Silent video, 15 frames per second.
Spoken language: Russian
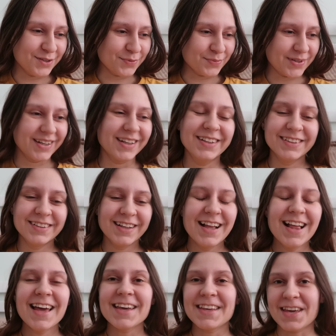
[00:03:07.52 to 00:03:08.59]
Семка,
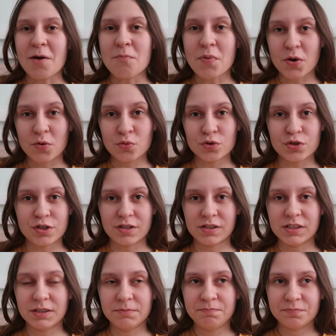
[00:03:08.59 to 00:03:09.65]
я
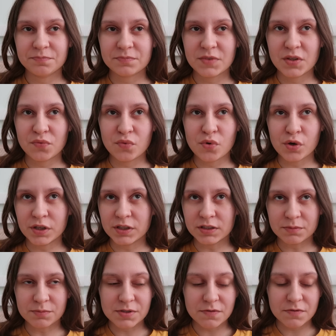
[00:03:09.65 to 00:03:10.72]
покушала творога,
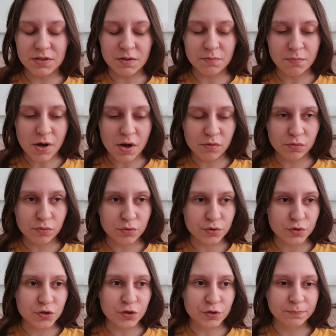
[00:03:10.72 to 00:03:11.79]
там совсем пару
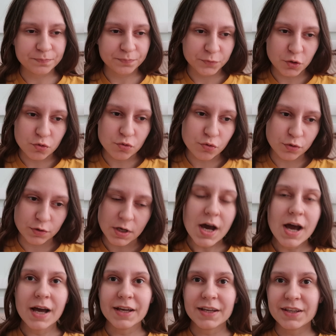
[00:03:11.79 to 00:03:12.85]
ложечек чуть-чуть.
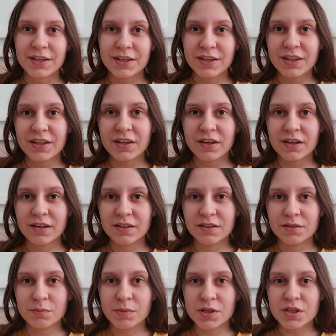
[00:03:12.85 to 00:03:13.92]

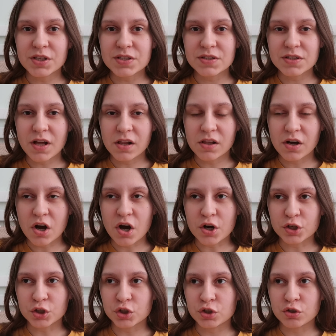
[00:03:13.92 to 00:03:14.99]
И мне стало
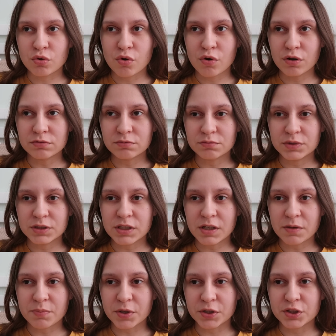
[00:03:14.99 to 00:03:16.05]
хорошо,
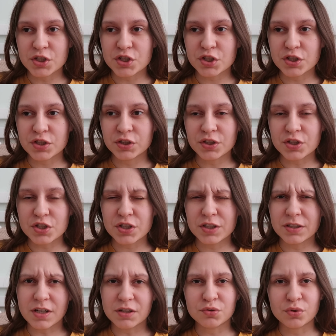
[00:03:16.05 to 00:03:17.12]
меня практически не
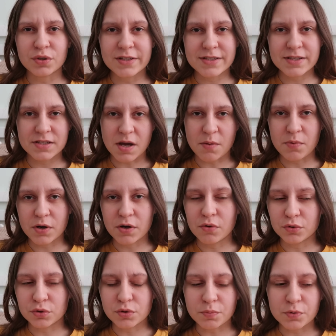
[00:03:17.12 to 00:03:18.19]
тошнило, так только если запах
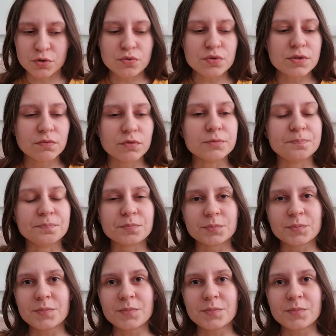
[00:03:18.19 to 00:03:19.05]
какой-то почувствую.